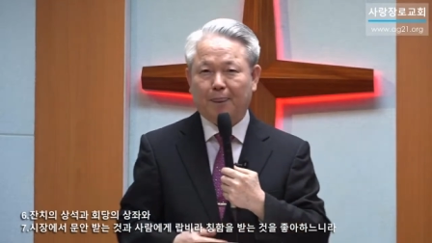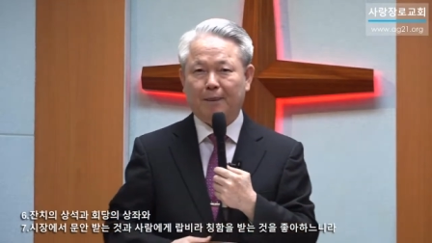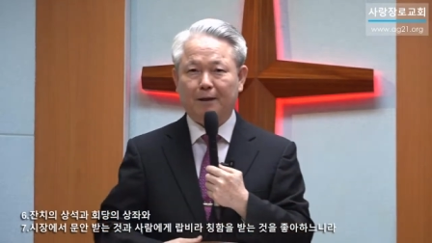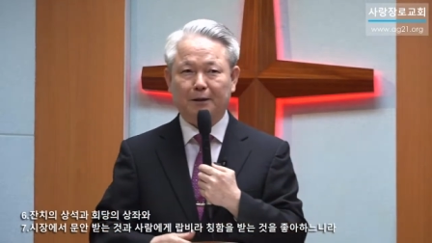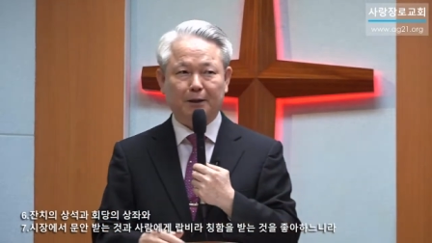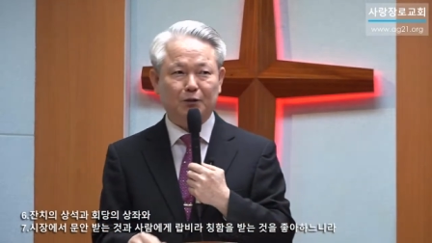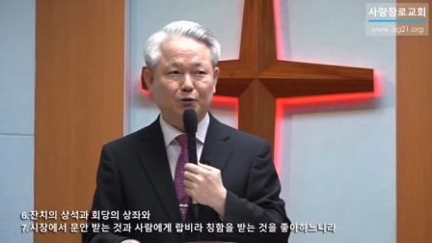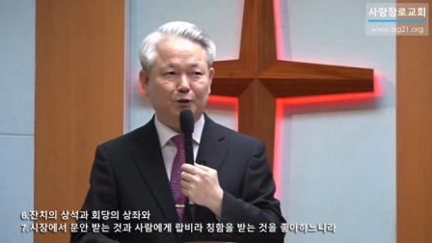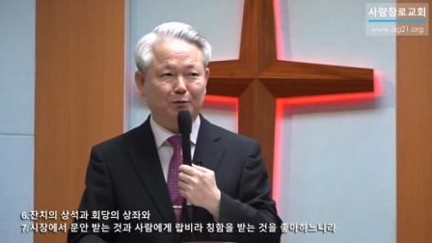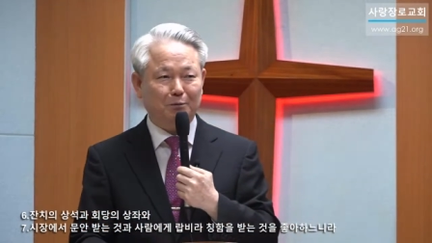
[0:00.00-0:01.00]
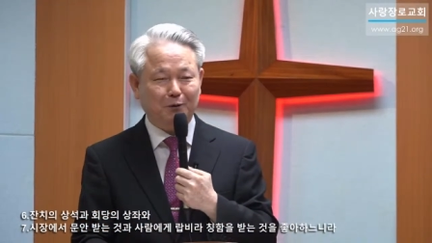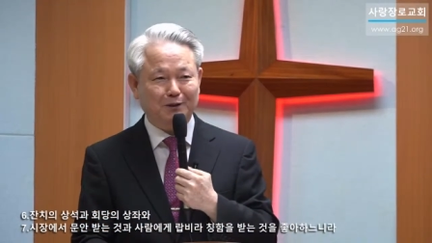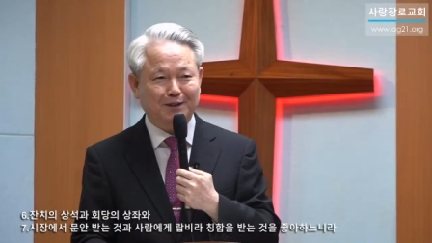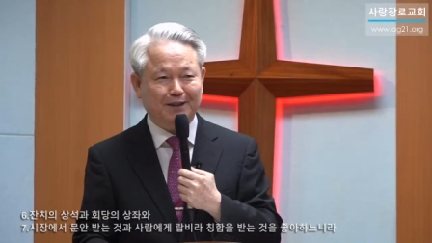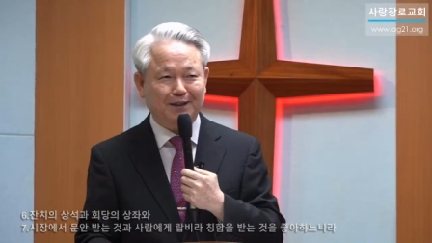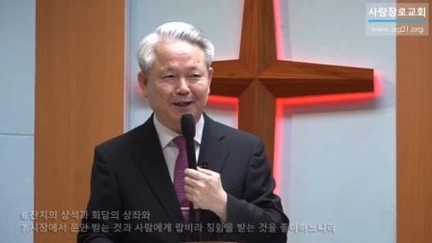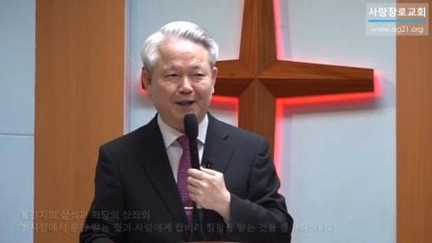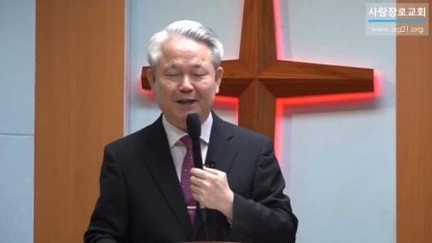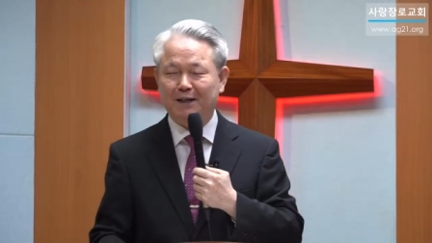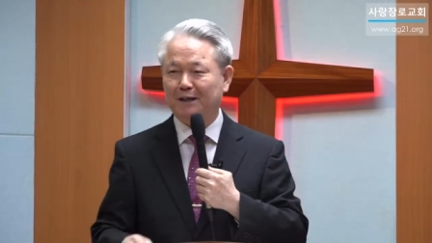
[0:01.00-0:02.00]
그러니까 예수님이
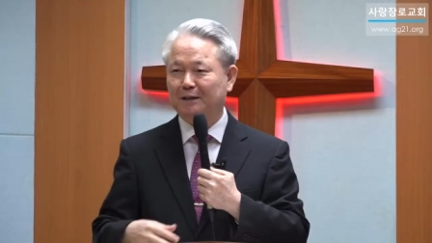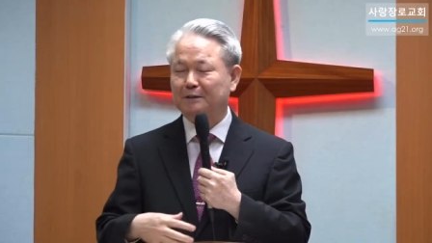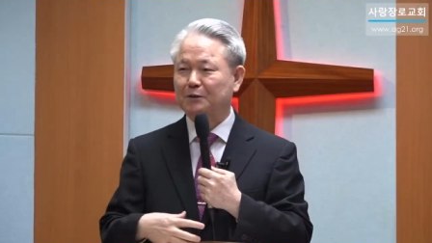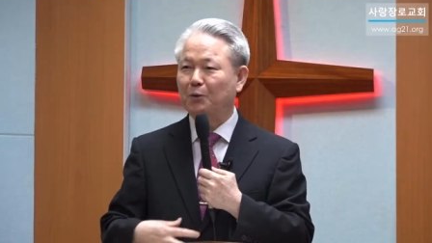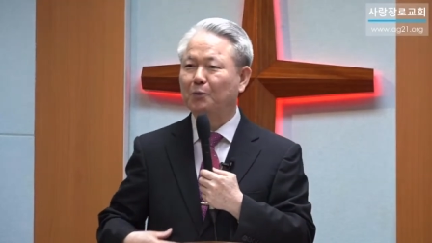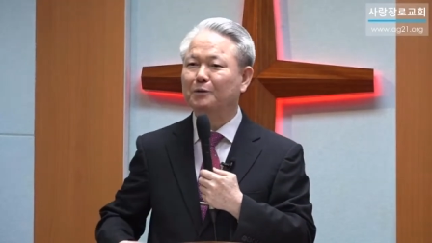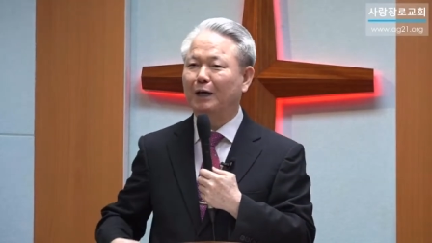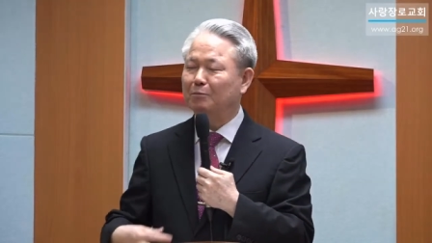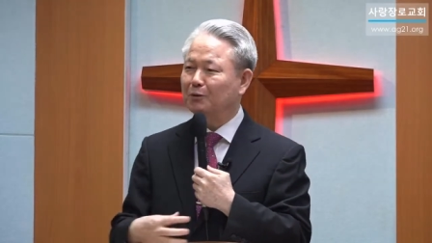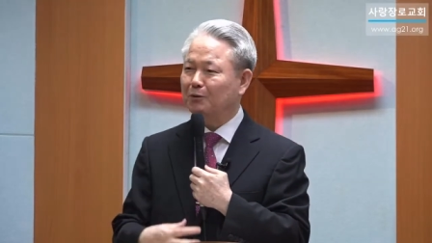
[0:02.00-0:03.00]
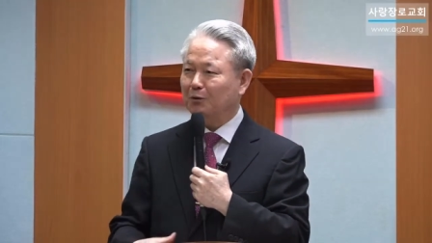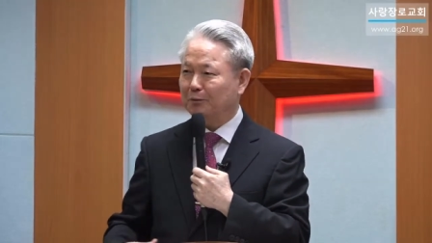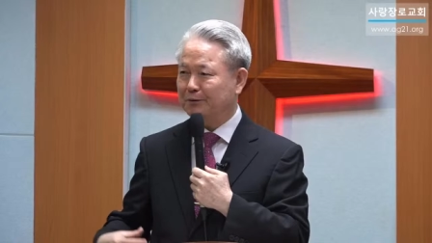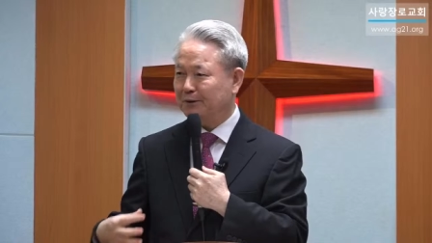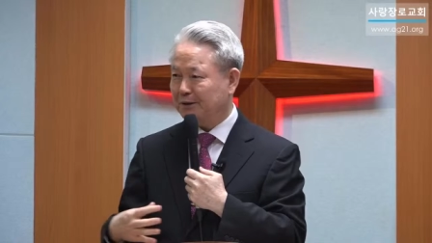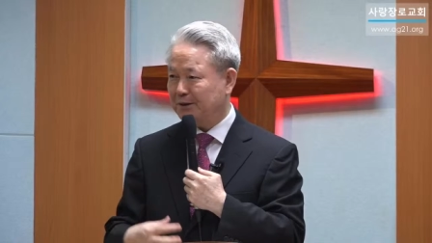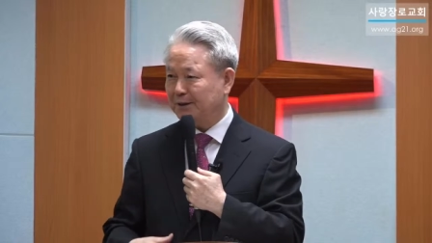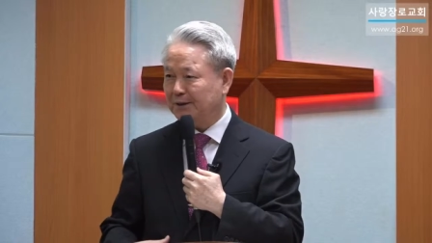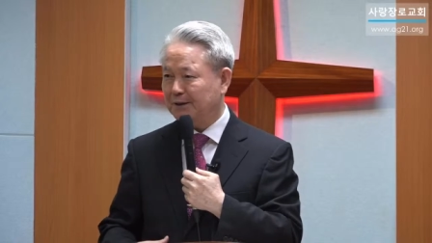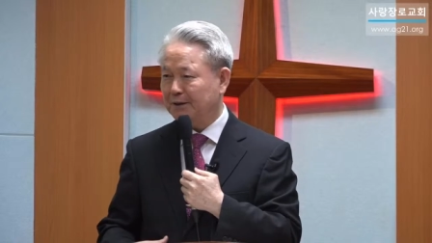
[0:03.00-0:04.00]
보시기에 속은 아무것도 없어요, 지금.